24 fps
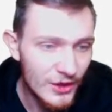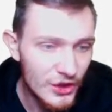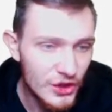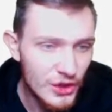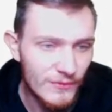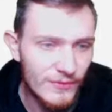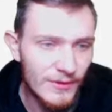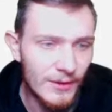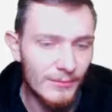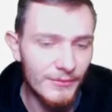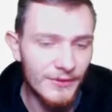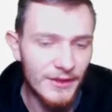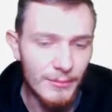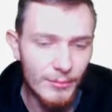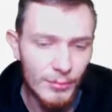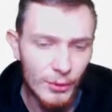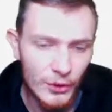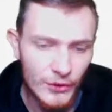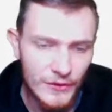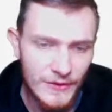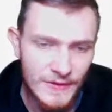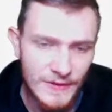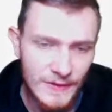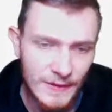J'ai fait un petit
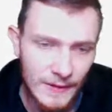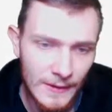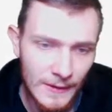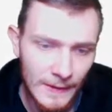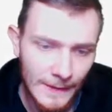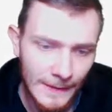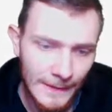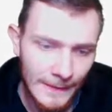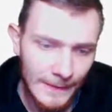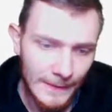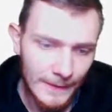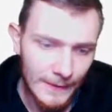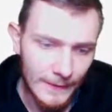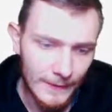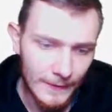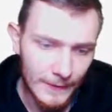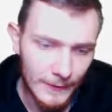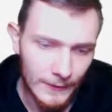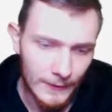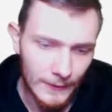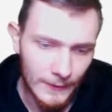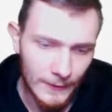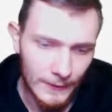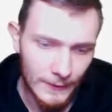post
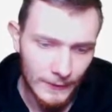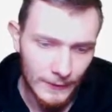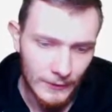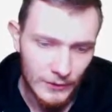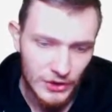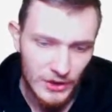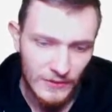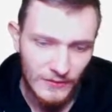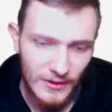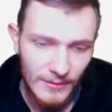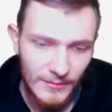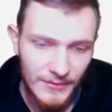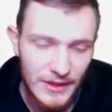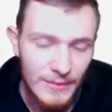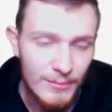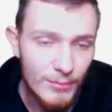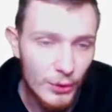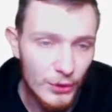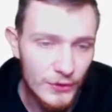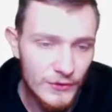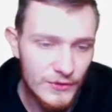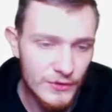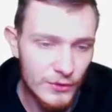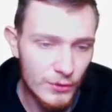euh, j'ai fait un petit
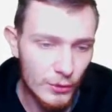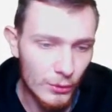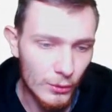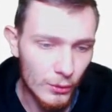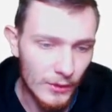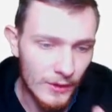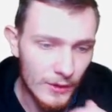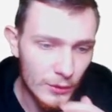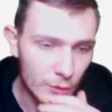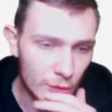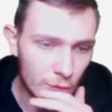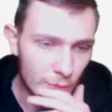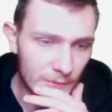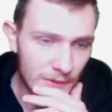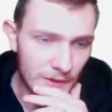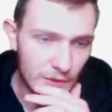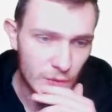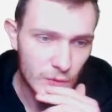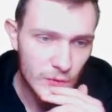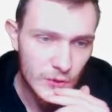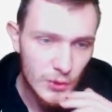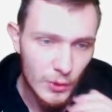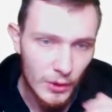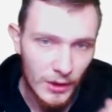post sur l'onglet YouTube qui est
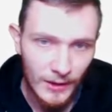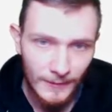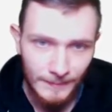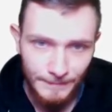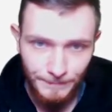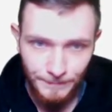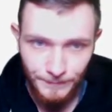juste là